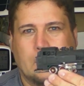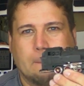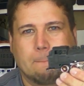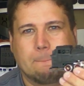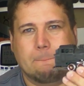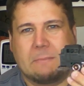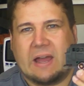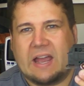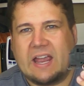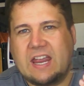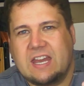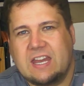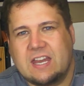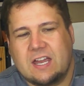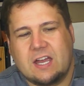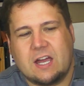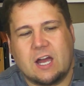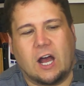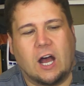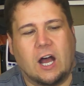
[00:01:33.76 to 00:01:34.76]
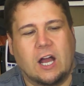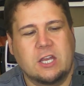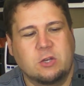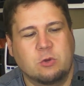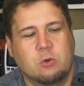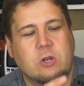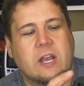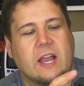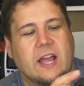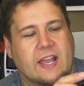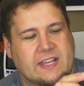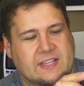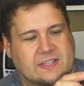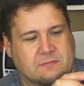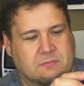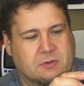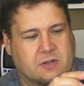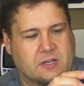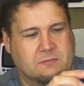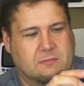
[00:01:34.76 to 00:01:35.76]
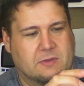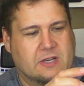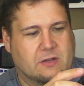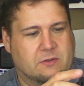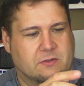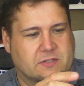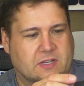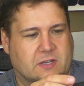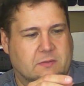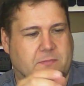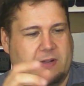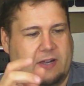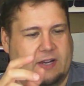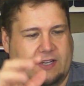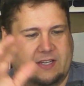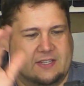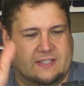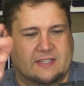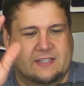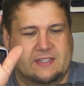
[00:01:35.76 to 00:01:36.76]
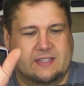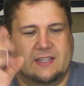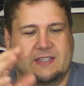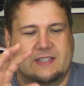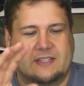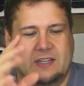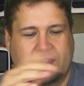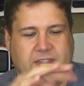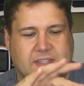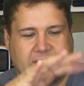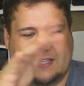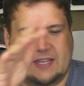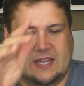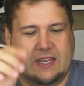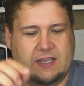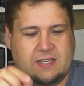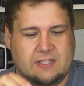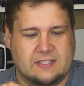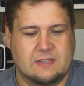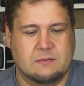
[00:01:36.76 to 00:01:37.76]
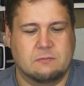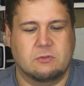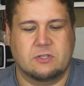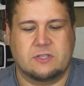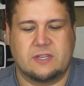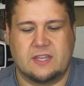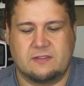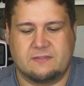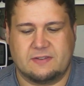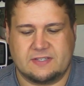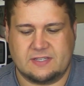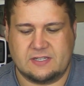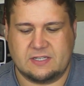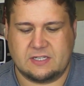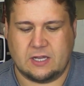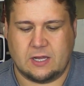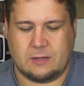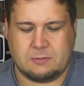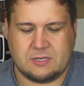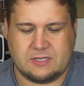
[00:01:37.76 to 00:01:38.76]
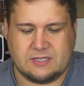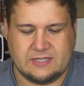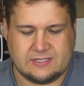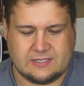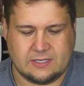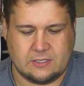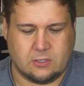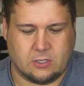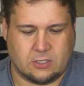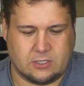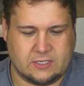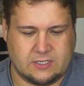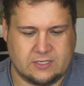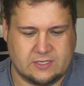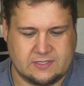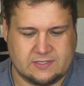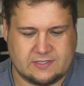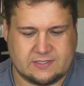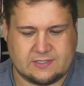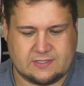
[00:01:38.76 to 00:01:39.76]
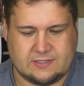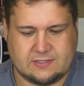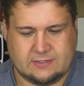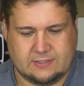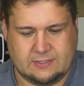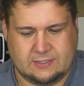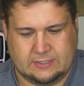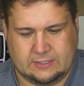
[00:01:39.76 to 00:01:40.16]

meine H0 Eisenbahn mal ausgepackt. Das ist jetzt hier das älteste Modell, was ich habe. Diese Lok ist